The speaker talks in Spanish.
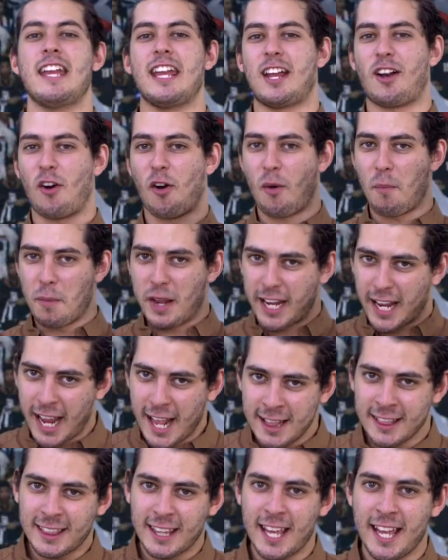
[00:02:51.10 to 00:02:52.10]
y con mi
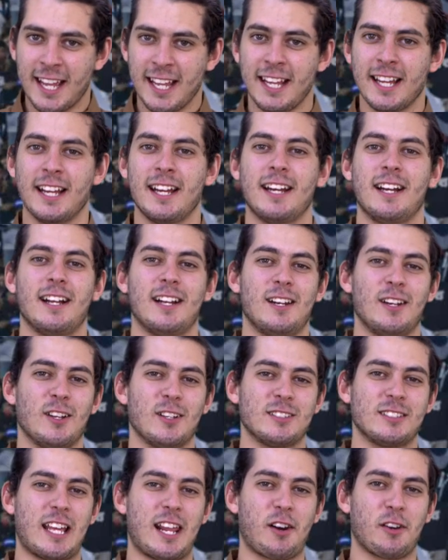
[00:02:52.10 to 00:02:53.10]
gente
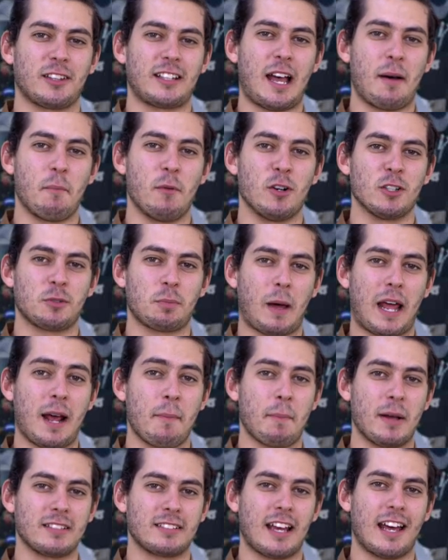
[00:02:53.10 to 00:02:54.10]
los derrotamos
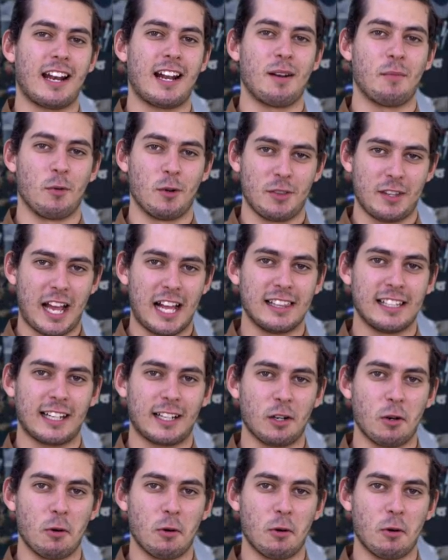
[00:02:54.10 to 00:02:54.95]
para pasar al Mundial de